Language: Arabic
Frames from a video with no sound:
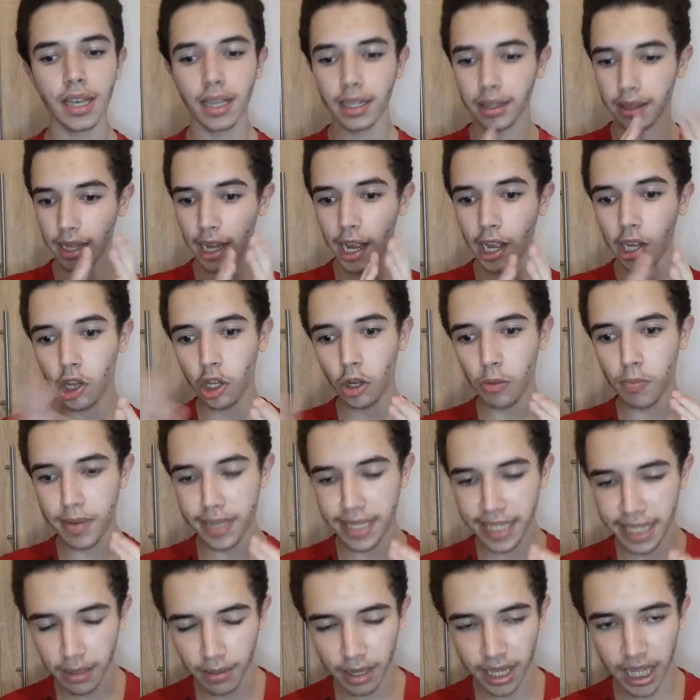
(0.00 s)
تالق
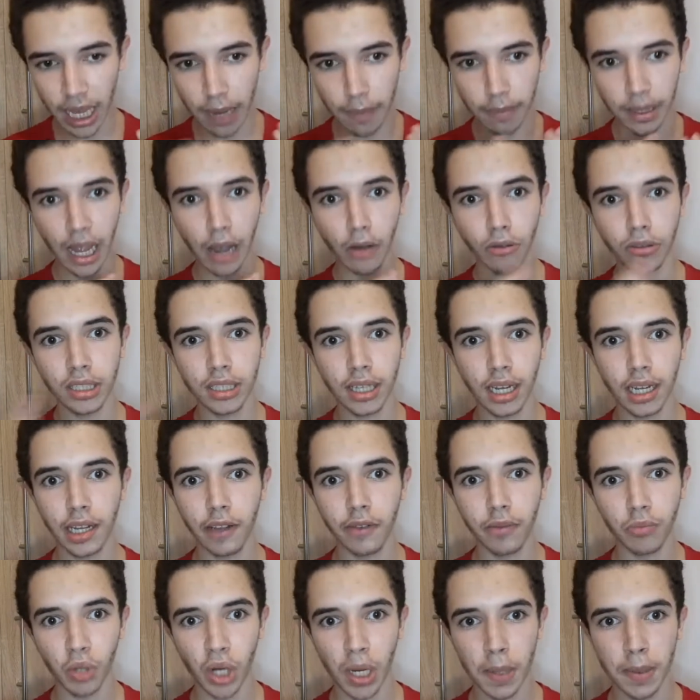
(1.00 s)
بنزيما هذاك متعودين عليه
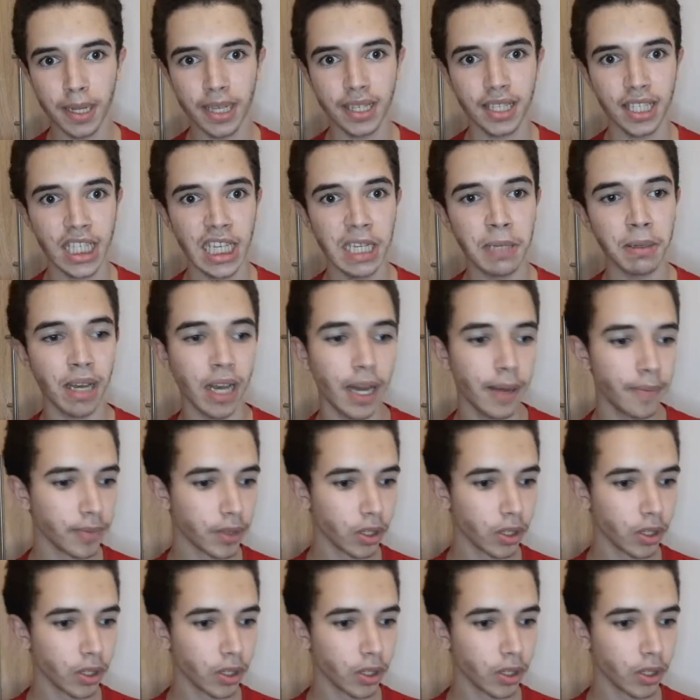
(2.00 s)
في مقابله السابقه